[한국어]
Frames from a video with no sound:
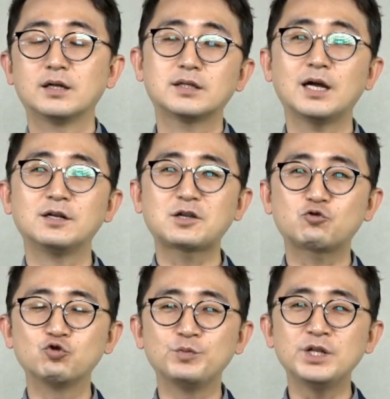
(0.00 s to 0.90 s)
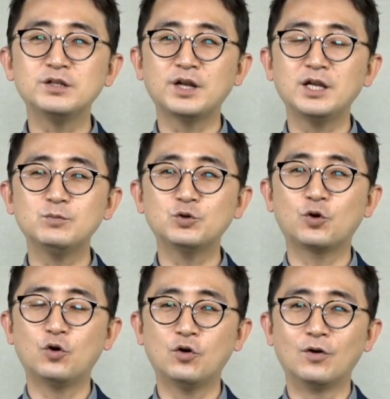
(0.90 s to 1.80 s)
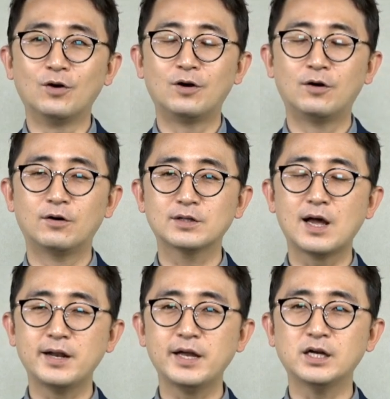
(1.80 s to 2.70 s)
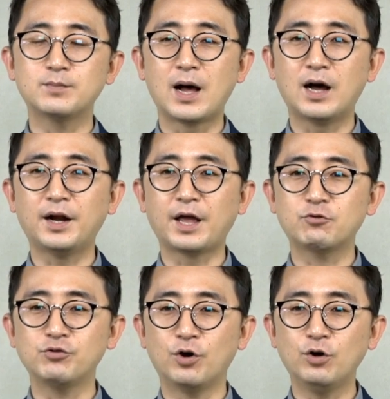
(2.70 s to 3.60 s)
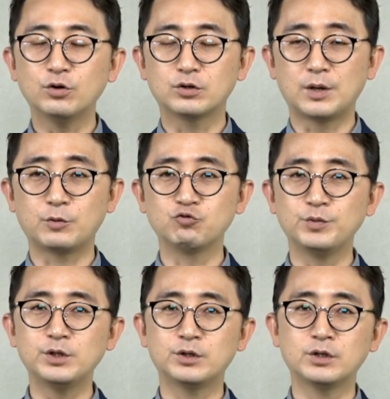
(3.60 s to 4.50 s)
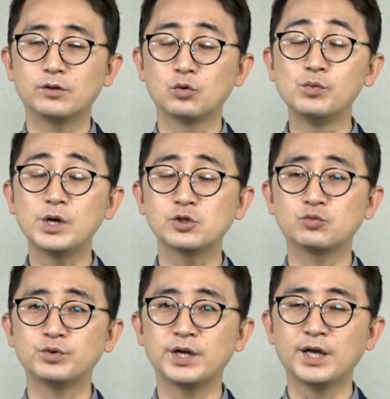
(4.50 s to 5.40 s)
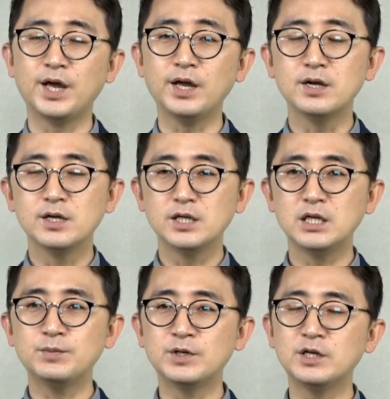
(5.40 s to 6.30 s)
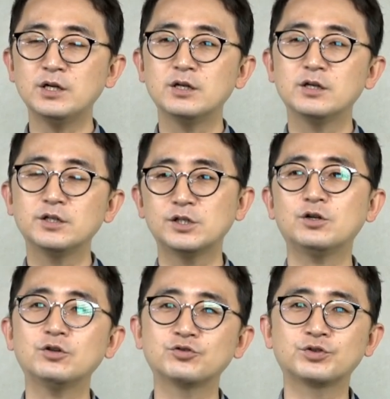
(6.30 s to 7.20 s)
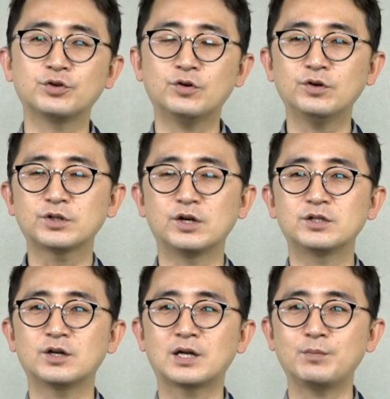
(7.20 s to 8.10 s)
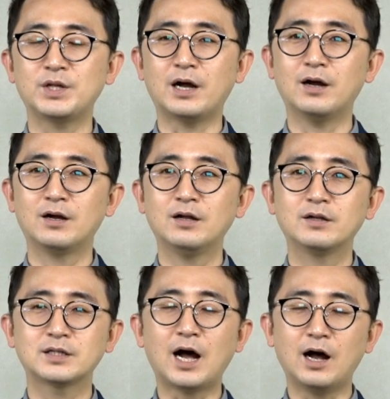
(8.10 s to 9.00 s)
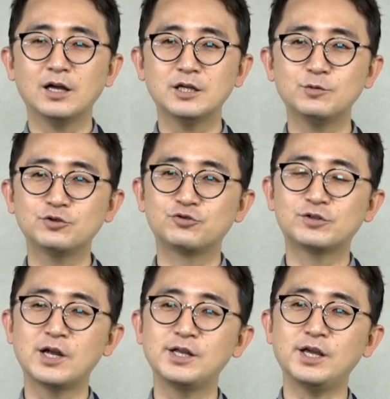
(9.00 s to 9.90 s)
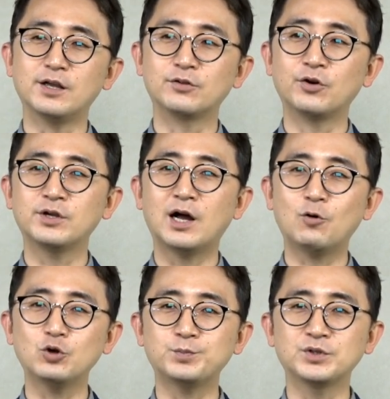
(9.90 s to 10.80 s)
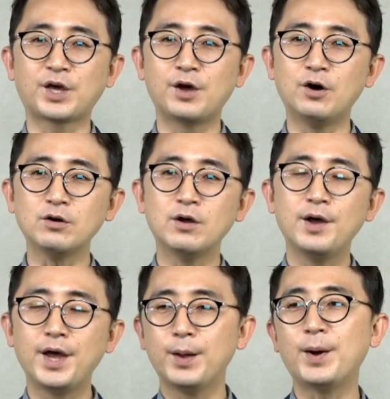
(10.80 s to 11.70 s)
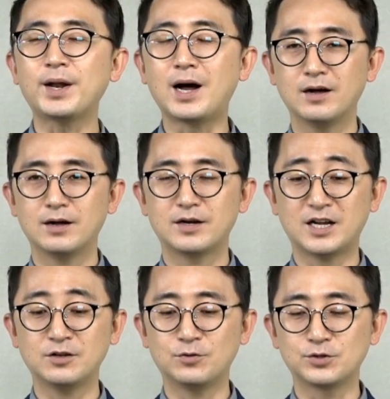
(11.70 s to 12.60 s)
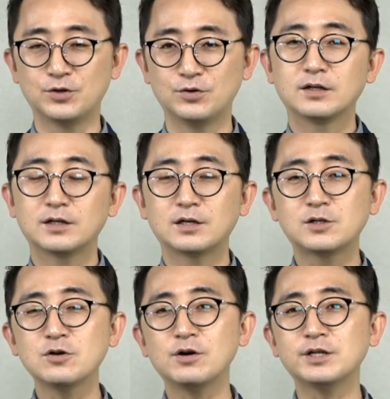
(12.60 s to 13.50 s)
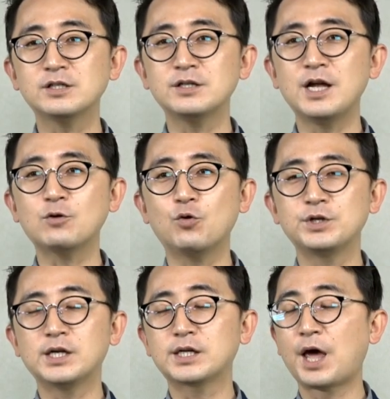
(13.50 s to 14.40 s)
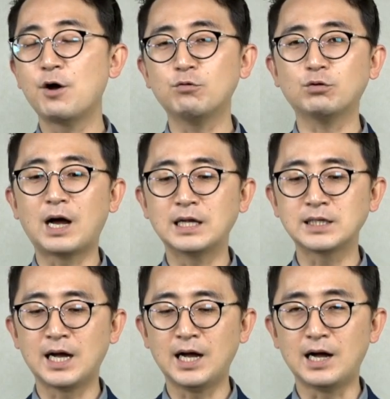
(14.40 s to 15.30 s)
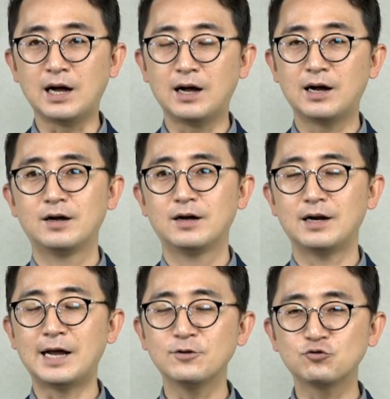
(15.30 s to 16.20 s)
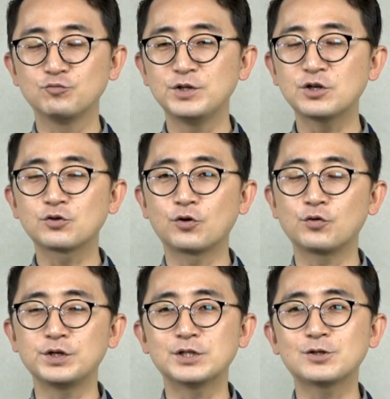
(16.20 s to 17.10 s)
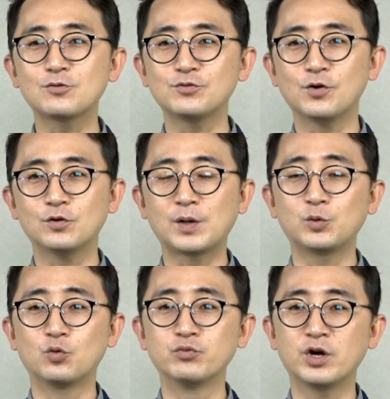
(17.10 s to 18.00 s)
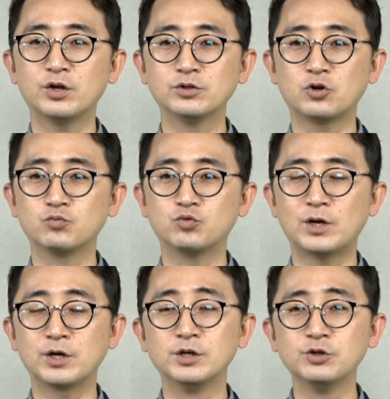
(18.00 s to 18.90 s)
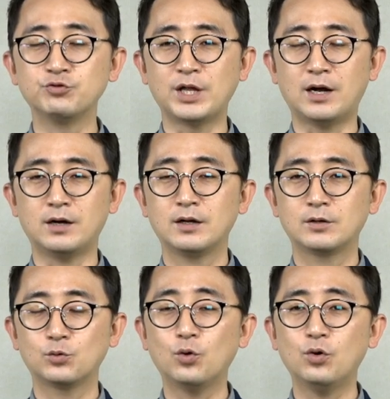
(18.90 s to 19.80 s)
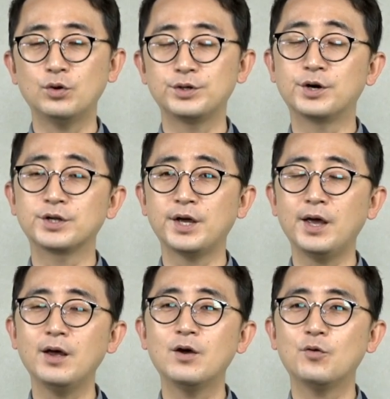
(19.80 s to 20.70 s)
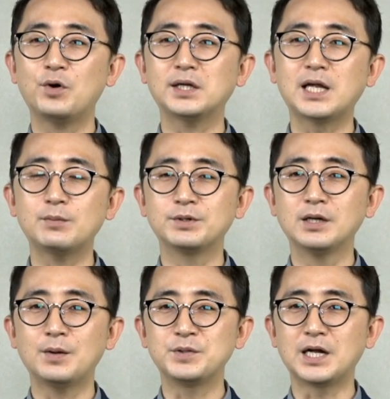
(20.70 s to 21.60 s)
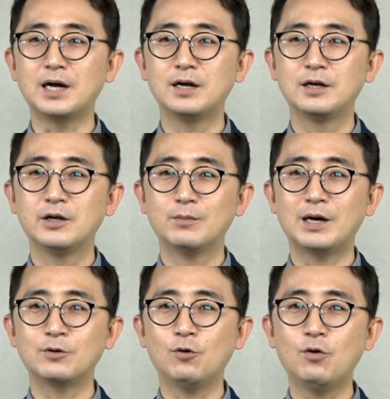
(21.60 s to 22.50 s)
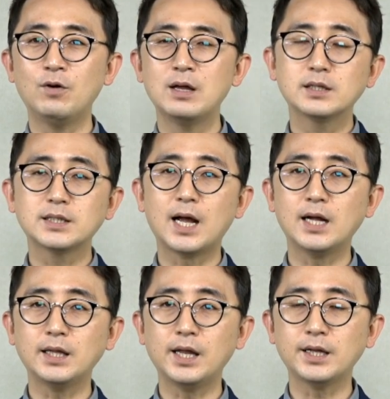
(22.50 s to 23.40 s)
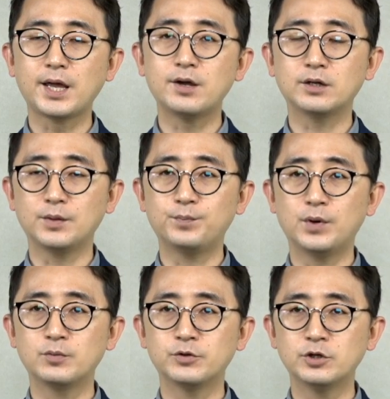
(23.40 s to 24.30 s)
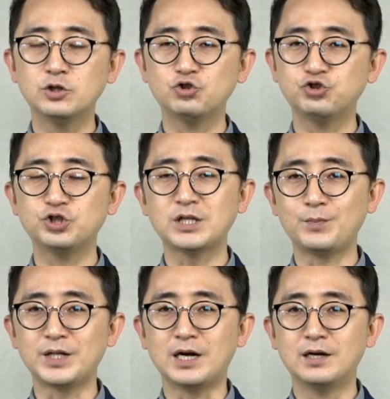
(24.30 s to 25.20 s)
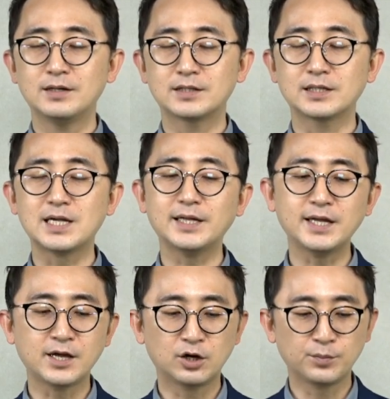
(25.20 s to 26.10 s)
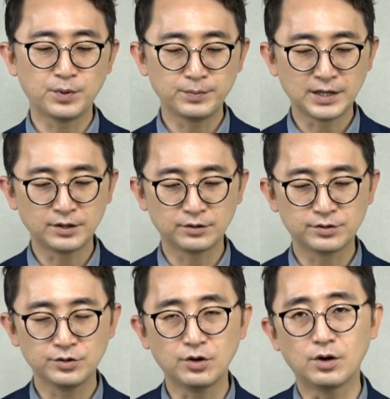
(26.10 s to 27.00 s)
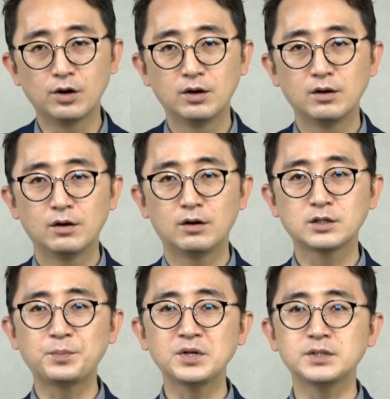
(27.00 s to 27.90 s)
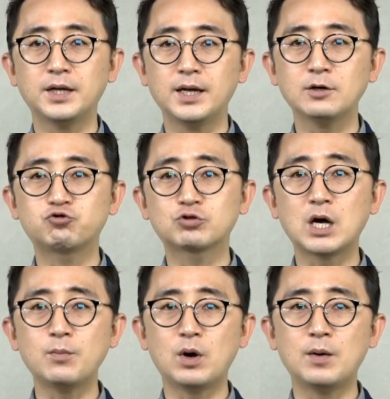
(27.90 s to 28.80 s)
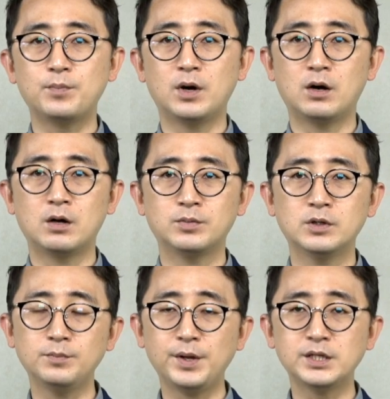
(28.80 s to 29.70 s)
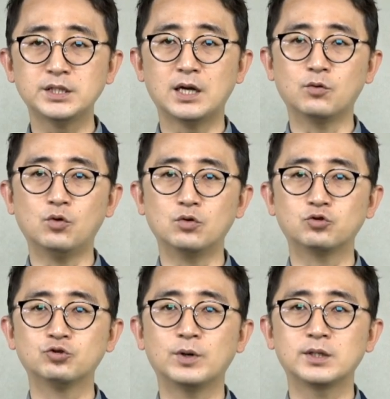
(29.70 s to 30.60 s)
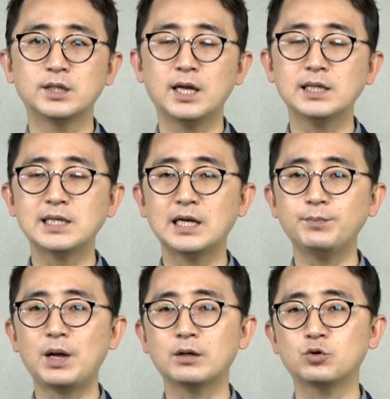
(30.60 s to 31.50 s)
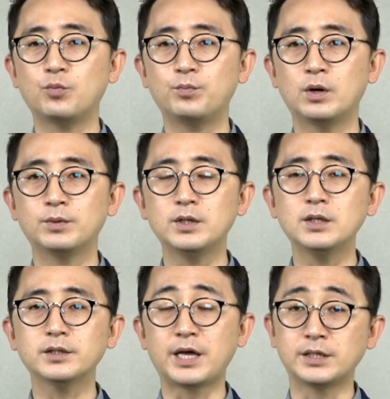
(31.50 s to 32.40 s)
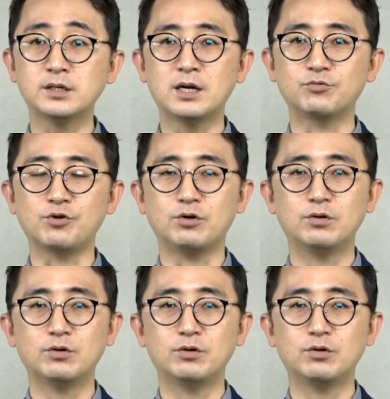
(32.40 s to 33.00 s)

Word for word: 자, 이렇게 국민들의 힘으로 어, 탄핵을 막아냈고요. 그 다음에 국민들은 노무현 정부에게 힘을 실어주기로 결정을 합니다. 자, 힘을 줄 테니 너희가 하고 싶은 개혁 해봐라 라는 거죠. 자, 그래서 선거에 승리했고 이제는 개혁으로 가자 라는 국민적 여론이 있었고요. 그 다음에 노무현 정부와 열린우리당도 여기에 화답을 합니다. 바로 사 대 개혁 입법을 추진합니다. 자, 사 대 개혁 입법이라는 것은요, 어, 첫 번째 국가보안법을 폐지하고, 두 번째 사립학교법을 개정하고요,